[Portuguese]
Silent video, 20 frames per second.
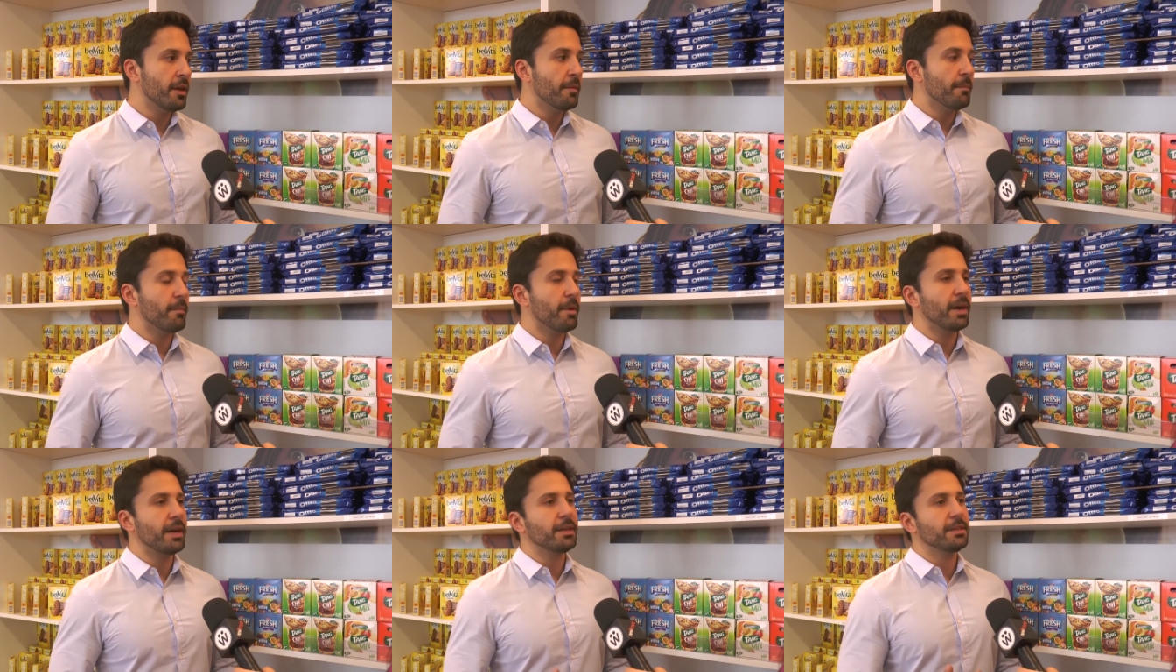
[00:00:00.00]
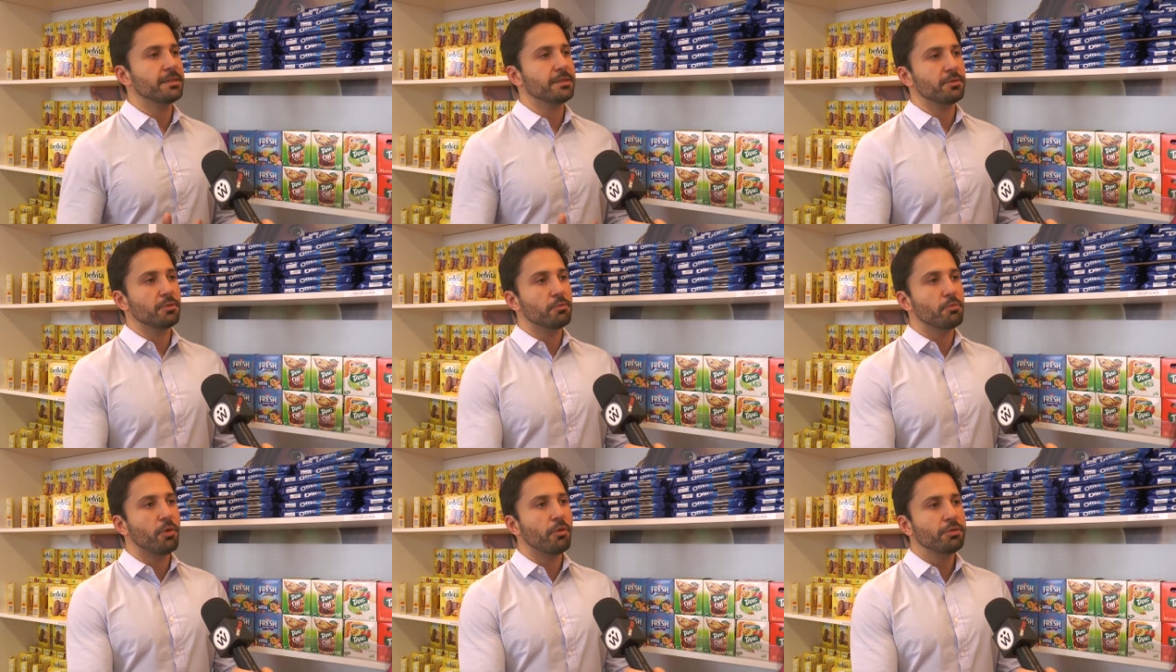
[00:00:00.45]
mais
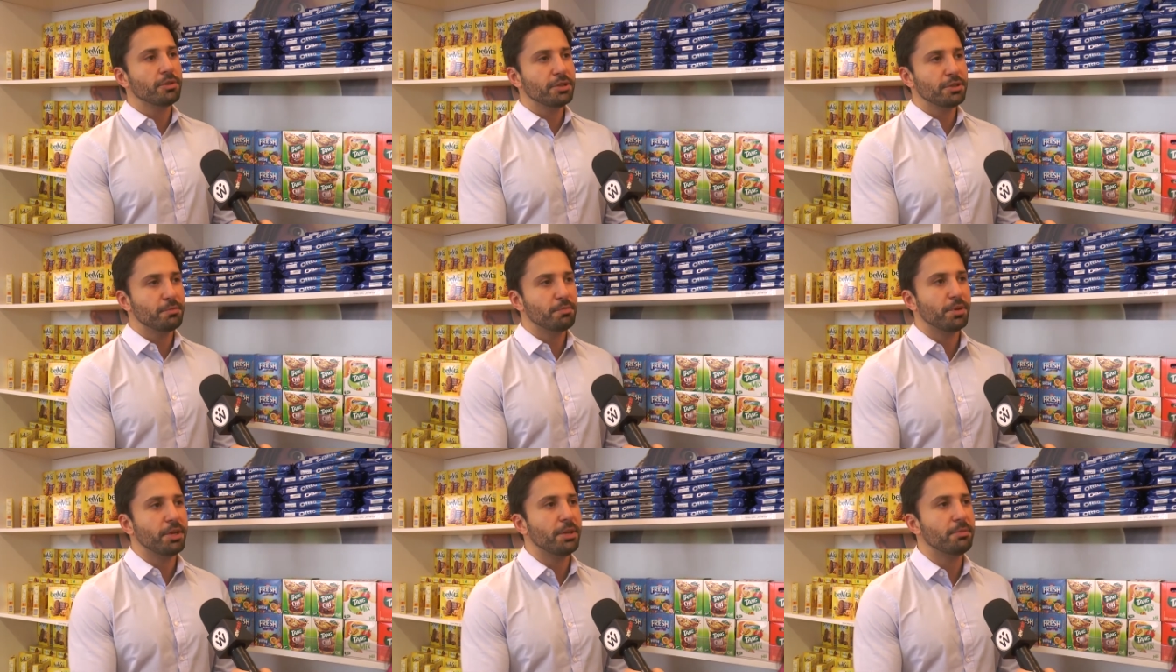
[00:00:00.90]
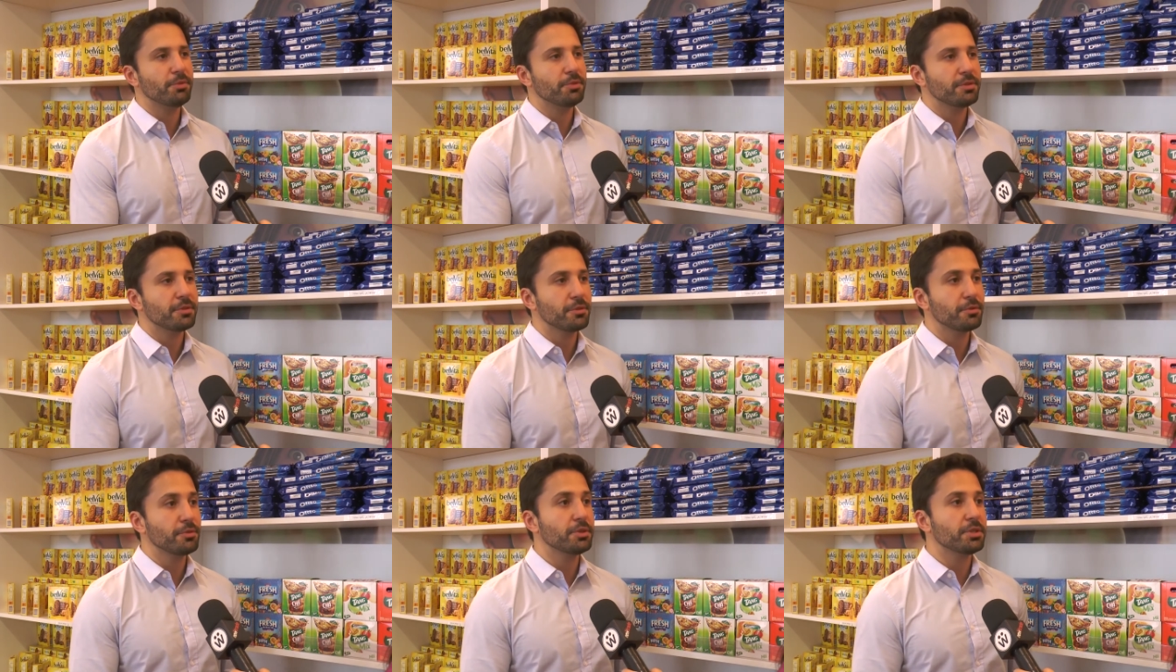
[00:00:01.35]
um monte de prêmio
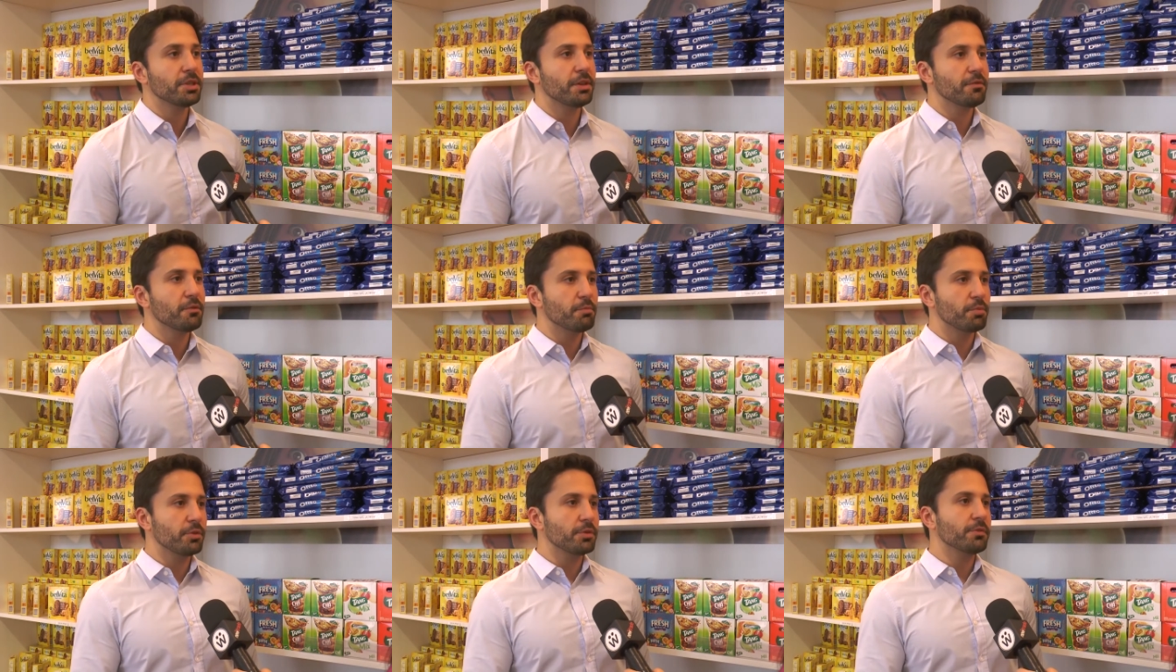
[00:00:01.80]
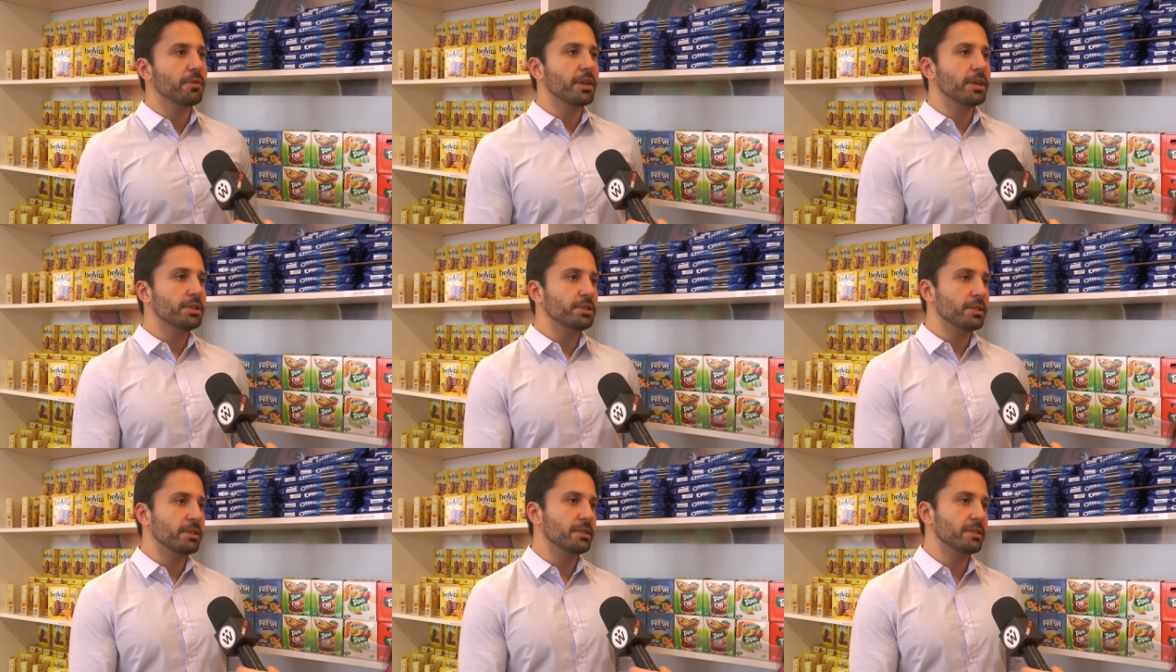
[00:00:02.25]
exclusivo para os
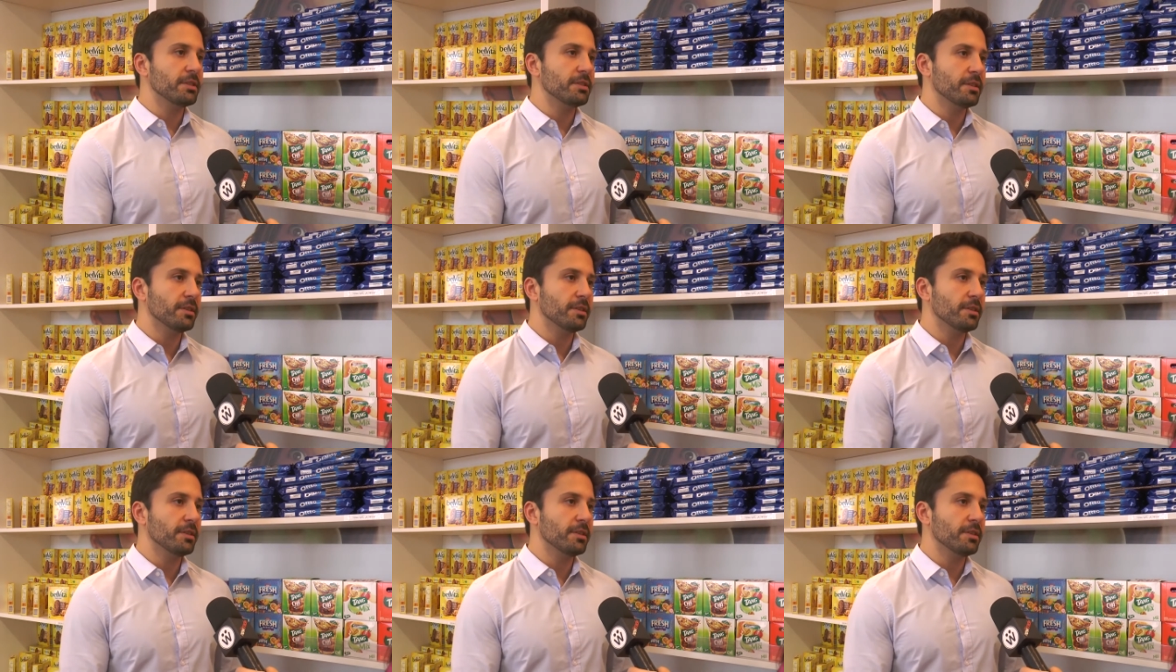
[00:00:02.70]
varejistas.